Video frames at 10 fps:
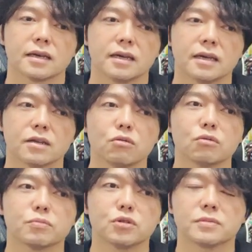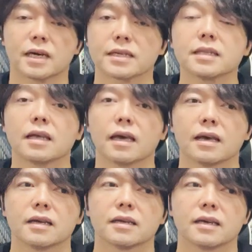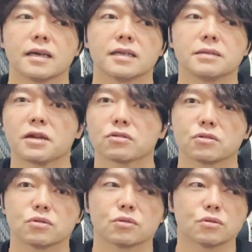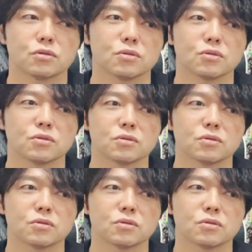のブームが来て、えしばらく上